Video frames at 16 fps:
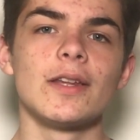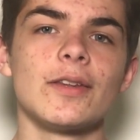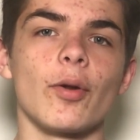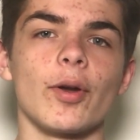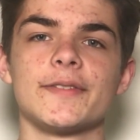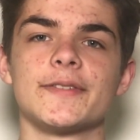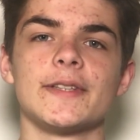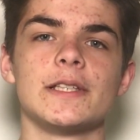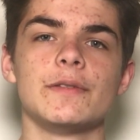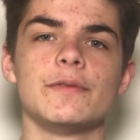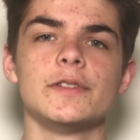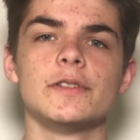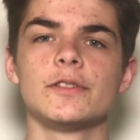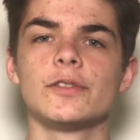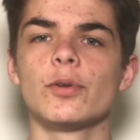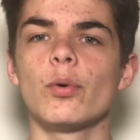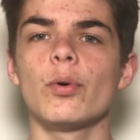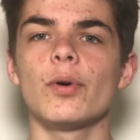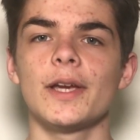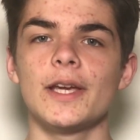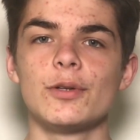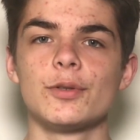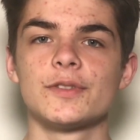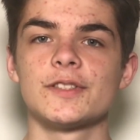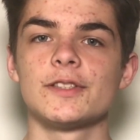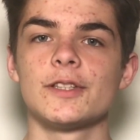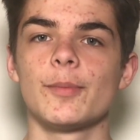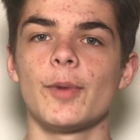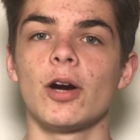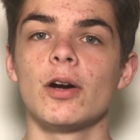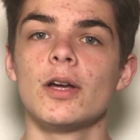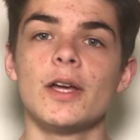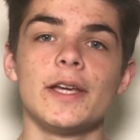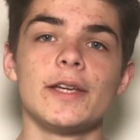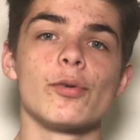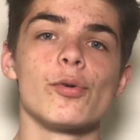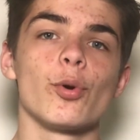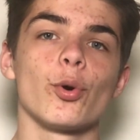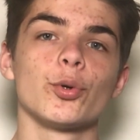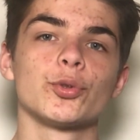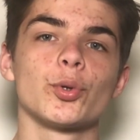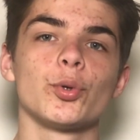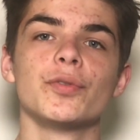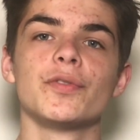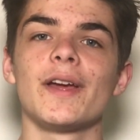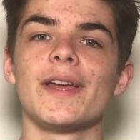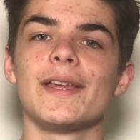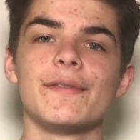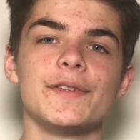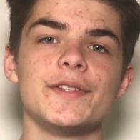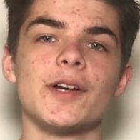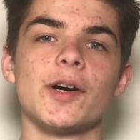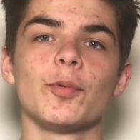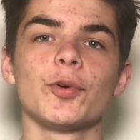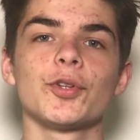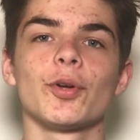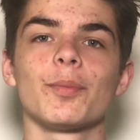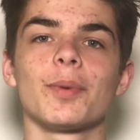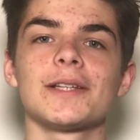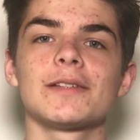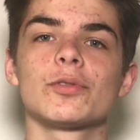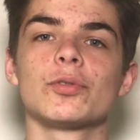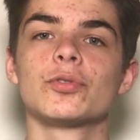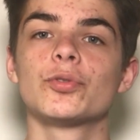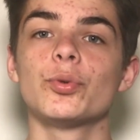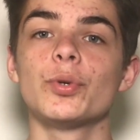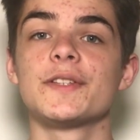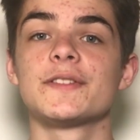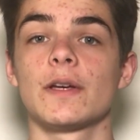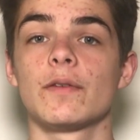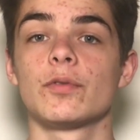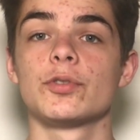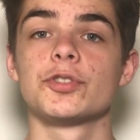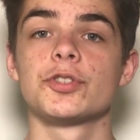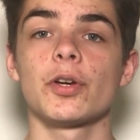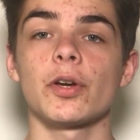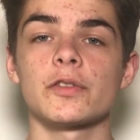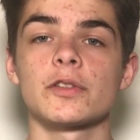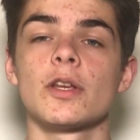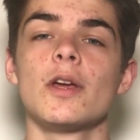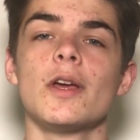dans la télévision et le cinéma, et on le retrouve évidemment dans presque tous les Avengers,